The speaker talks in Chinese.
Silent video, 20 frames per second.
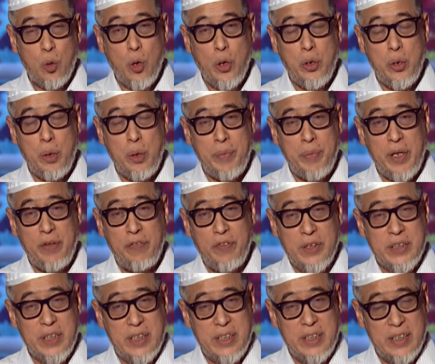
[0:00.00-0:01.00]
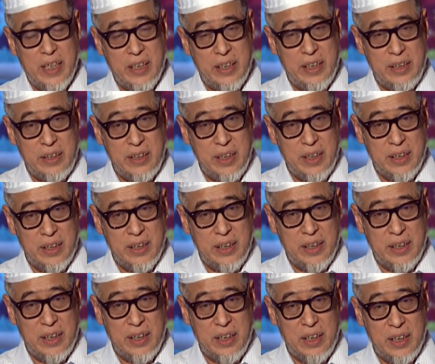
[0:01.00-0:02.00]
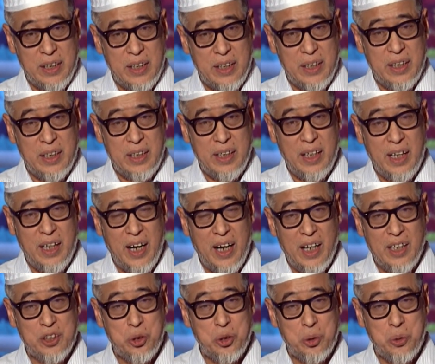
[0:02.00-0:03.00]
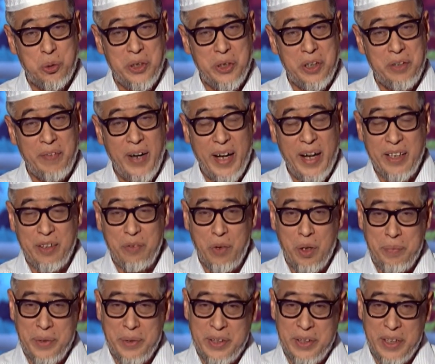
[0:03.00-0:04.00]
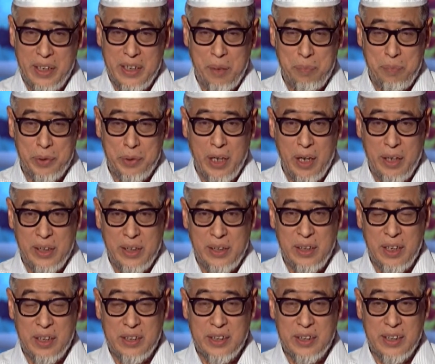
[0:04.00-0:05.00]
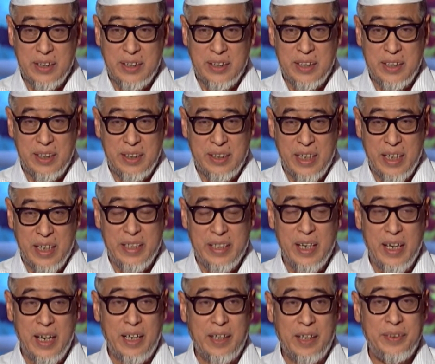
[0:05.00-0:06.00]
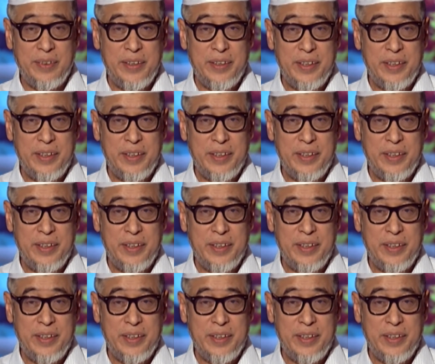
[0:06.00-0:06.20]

关于蜜蜂身上的一些个出乎意外的、我们想象不到的一些个神奇的现象，